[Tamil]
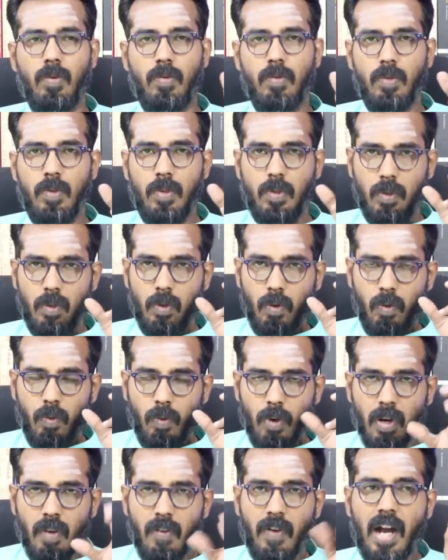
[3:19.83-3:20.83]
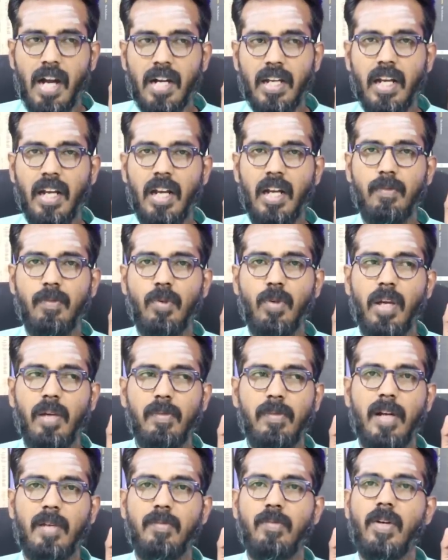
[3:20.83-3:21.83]
ஸோ உங்கள் வாழ்க்கையில்
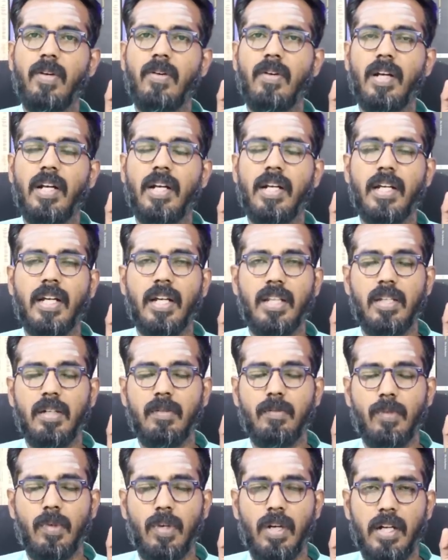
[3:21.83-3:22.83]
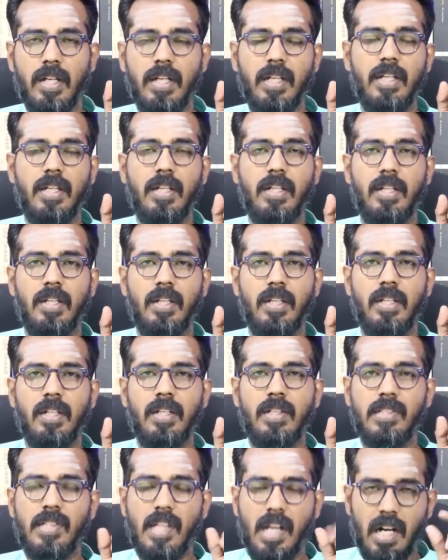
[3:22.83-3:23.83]
முக்கியமான முடிவுகள் எடுக்கிறதுக்கு முன்னாடி
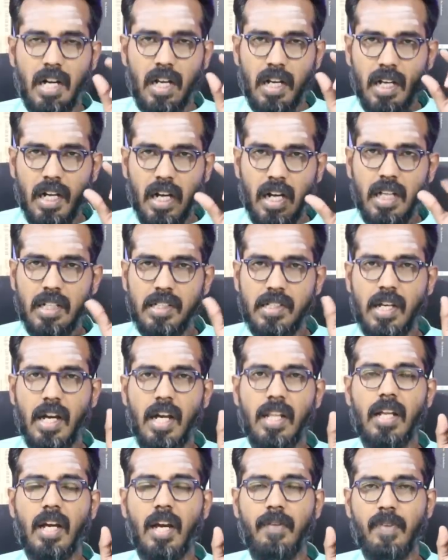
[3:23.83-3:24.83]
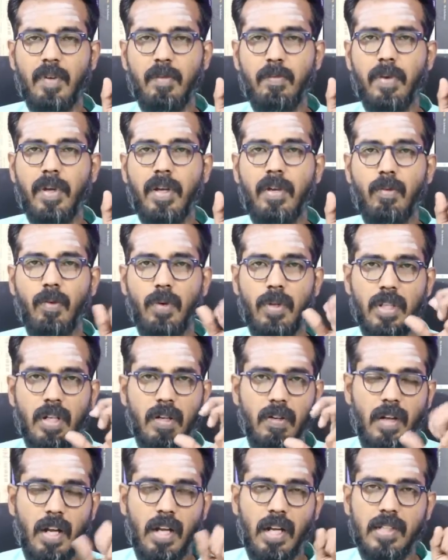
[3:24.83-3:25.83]
ஜனன கால ஜாதக அமைப்பை ஒரு
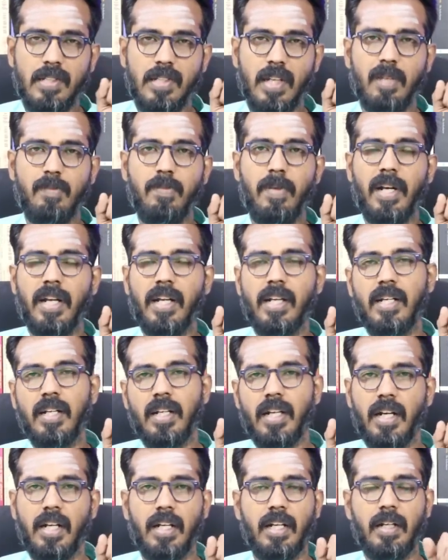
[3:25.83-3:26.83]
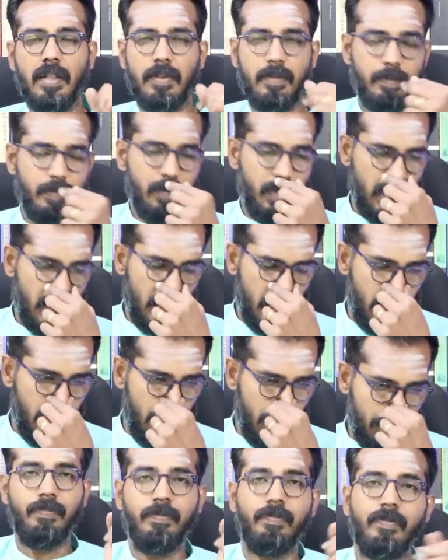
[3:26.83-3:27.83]
தடவை நல்லா செக் பண்ணிக்கிட்டு எடுங்க சரி
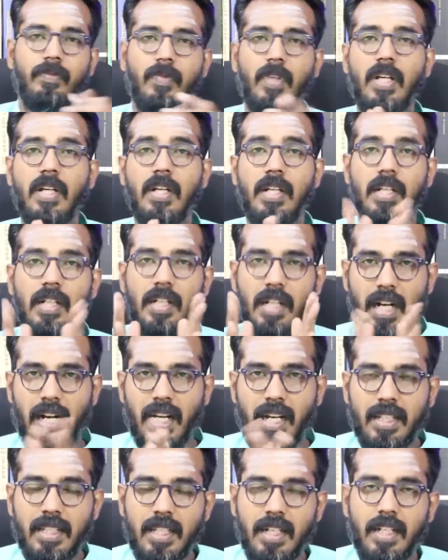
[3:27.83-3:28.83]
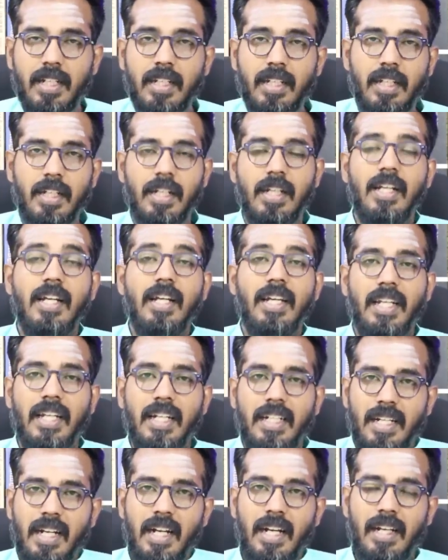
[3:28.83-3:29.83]
கடகத்திற்கு
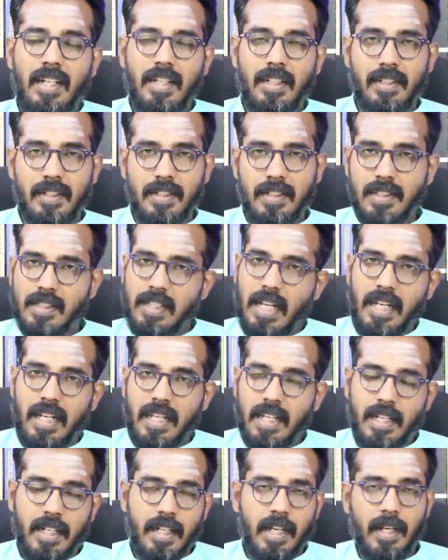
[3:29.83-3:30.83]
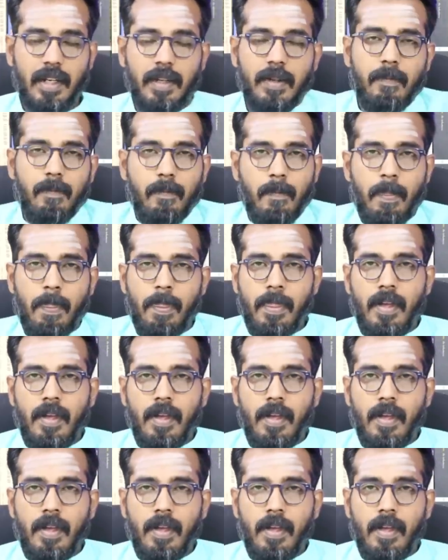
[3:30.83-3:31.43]
எட்டில் சனி இருக்கார்